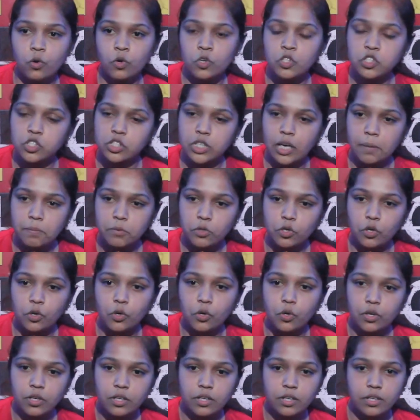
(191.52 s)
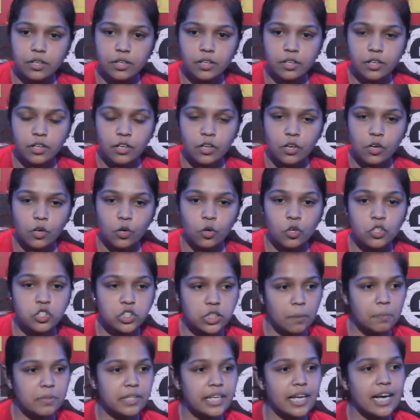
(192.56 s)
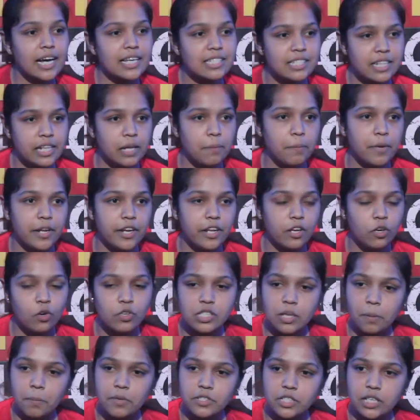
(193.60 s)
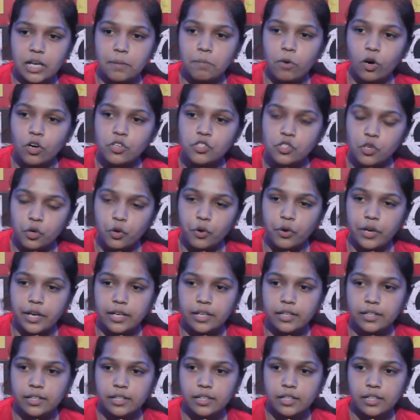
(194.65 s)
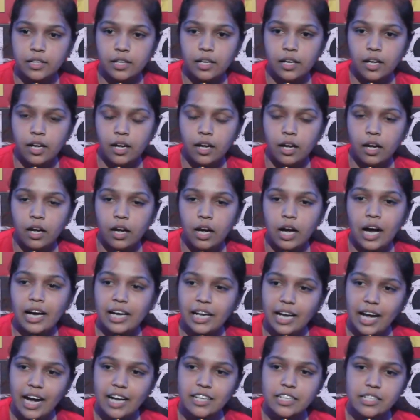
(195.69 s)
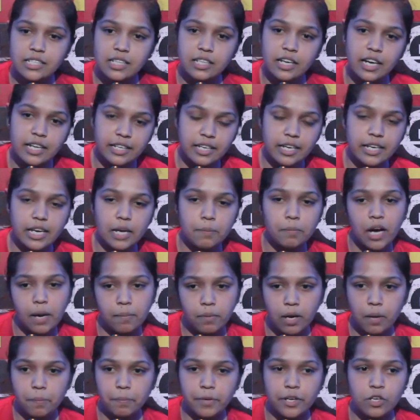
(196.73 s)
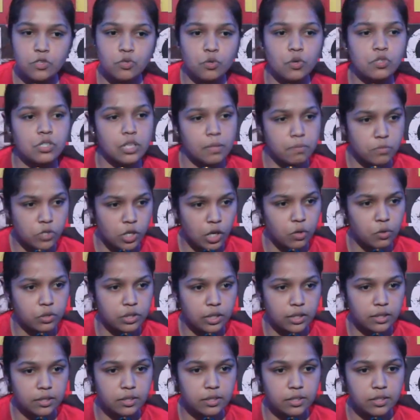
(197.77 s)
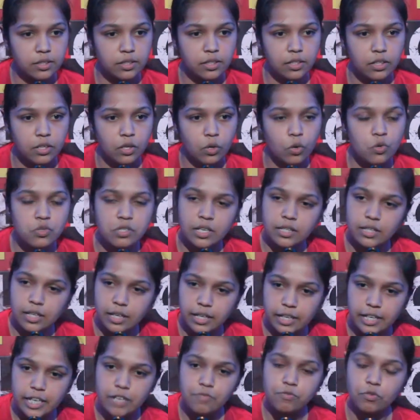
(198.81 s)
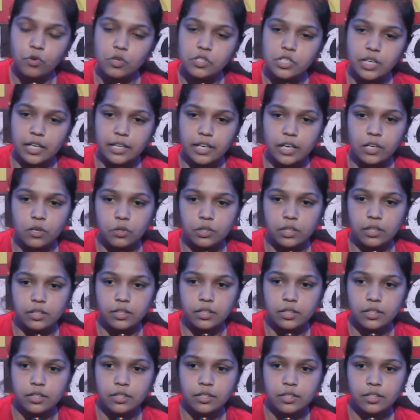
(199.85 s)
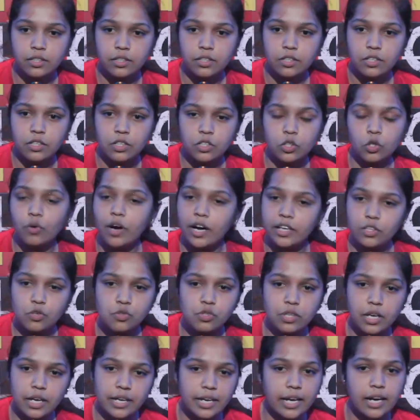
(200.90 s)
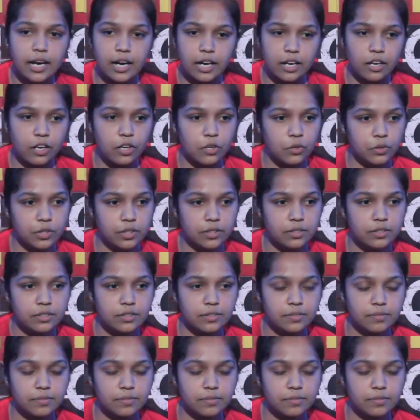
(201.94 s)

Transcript: उस शब्द को उस शब्द की असली मीनिंग को समझना बहुत ज़रूरी है अगर आज इस लड़की के माँ बाप ने उसको समझा होता उसकी तकलीफ को जाना होता तो आज उसका ये हाल ना होता